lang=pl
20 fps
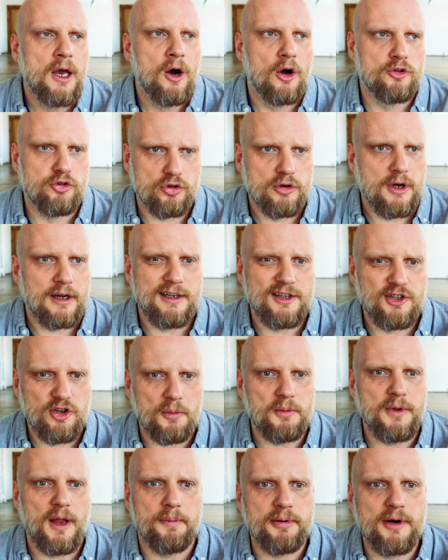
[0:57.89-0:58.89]
Otóż kochani, co
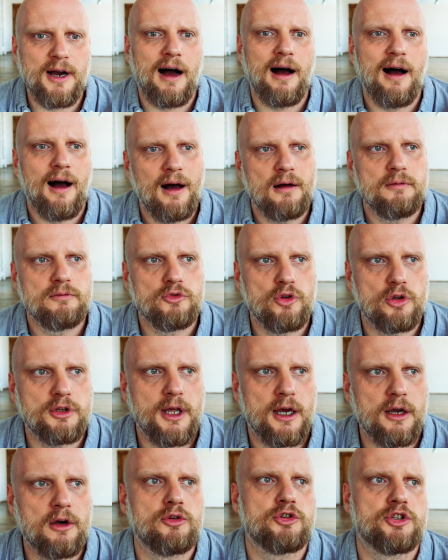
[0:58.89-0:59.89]
mnie pcha do
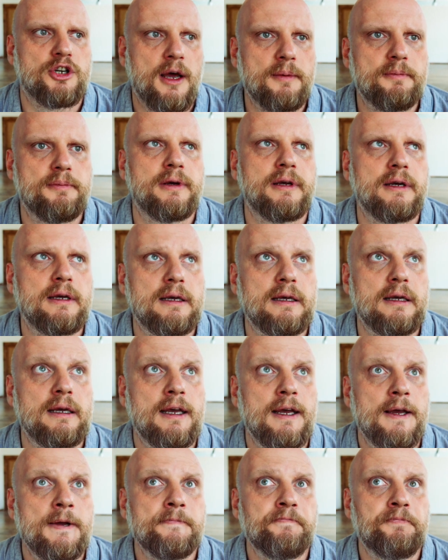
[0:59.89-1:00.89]
tego, żeby
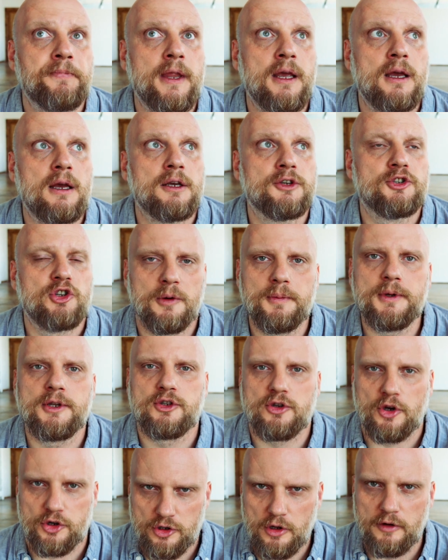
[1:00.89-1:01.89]
e,
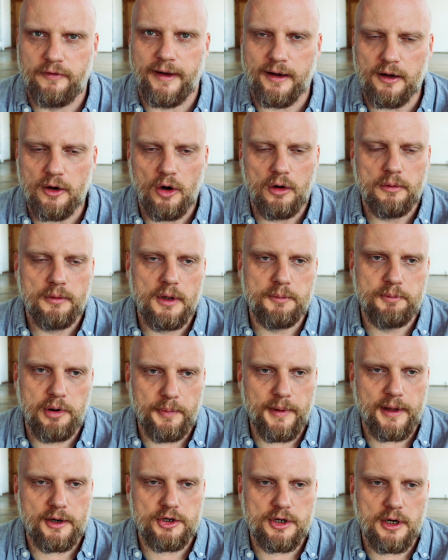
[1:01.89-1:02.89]
zrobić coś nowego. Po
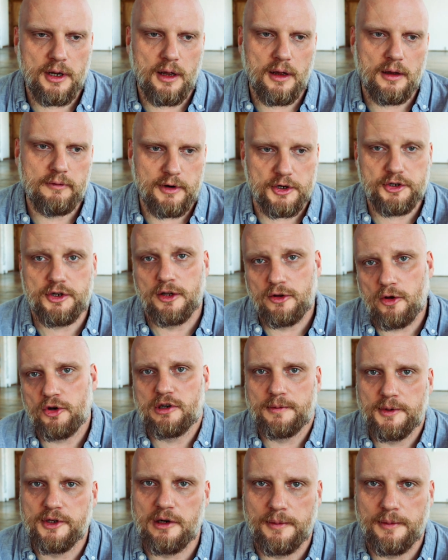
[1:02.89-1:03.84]
pierwsze właśnie to, żeby